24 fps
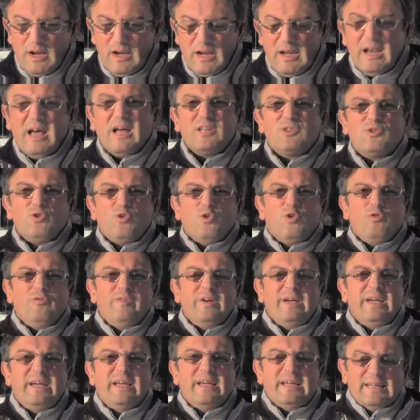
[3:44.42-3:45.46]

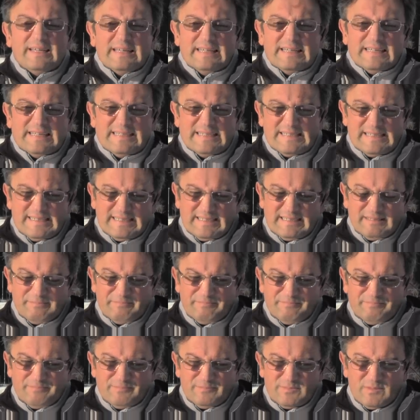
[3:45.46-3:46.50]
laddove
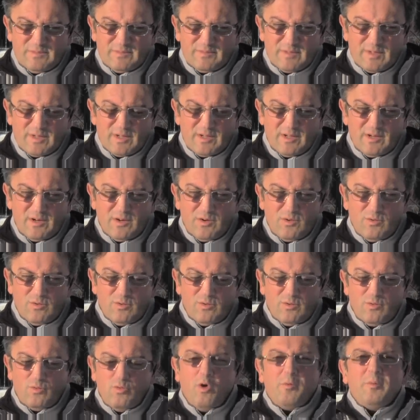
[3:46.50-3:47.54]
ehm,
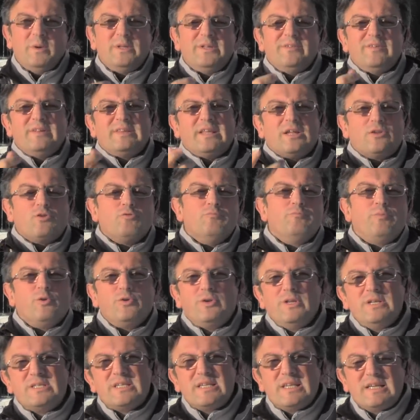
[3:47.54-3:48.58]
l'uomo è diventato un po'
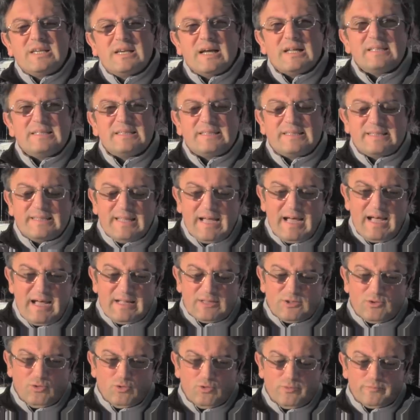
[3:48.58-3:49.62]

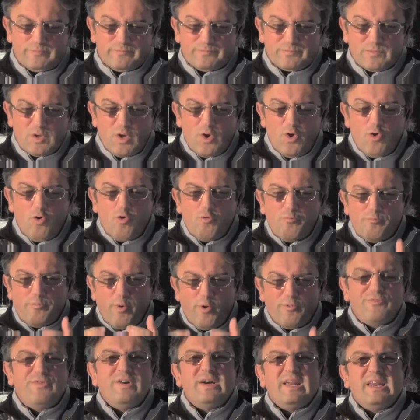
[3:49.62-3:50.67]
disincantato, un
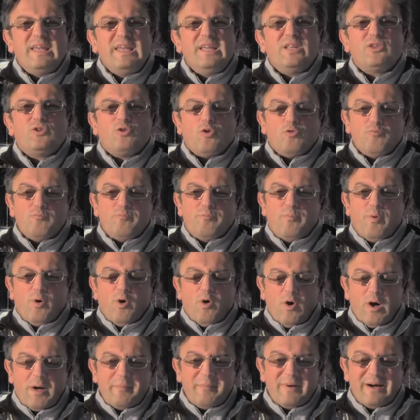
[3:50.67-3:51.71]
po' ferito, un
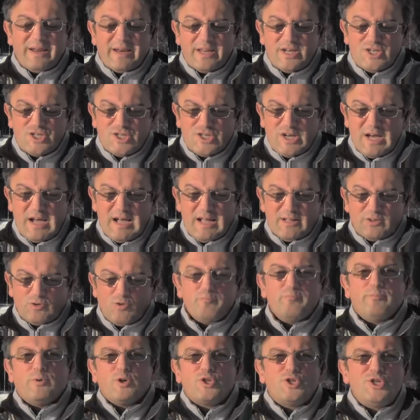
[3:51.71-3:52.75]
po'
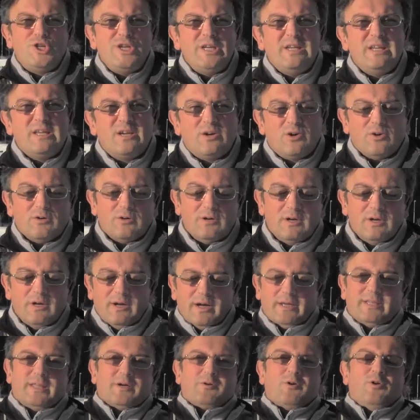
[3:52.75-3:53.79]
amareggiato, un po' cinico
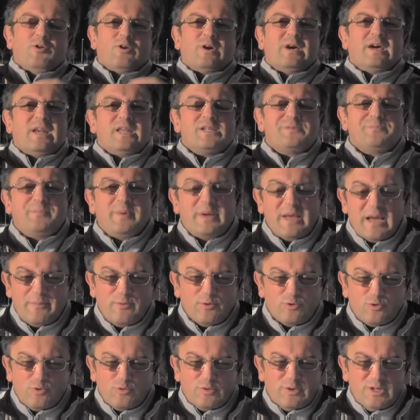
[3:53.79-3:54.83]
ed è quello che
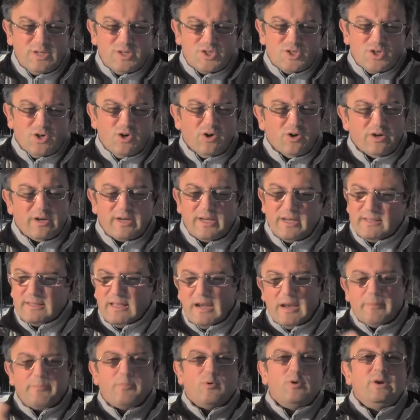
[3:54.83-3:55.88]
respiriamo tutti i giorni,
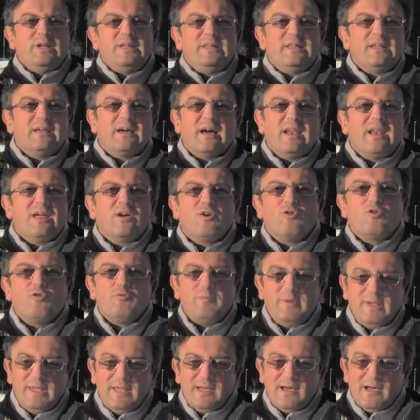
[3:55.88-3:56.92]
dalla politica
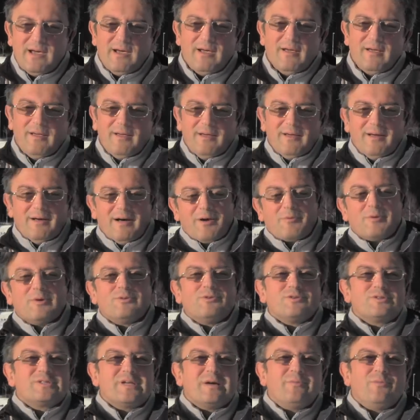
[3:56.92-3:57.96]
all'economia a
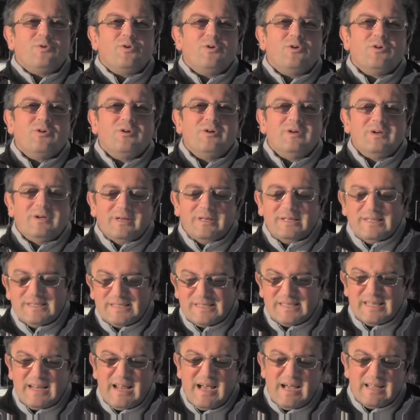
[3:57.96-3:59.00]
quando siamo in
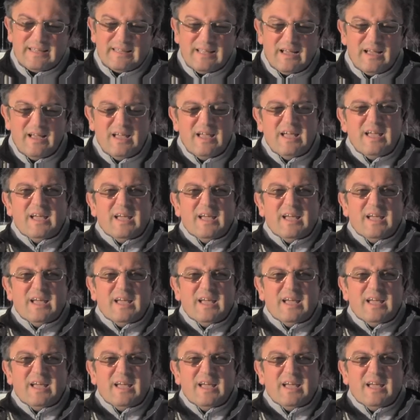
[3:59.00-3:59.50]
strada.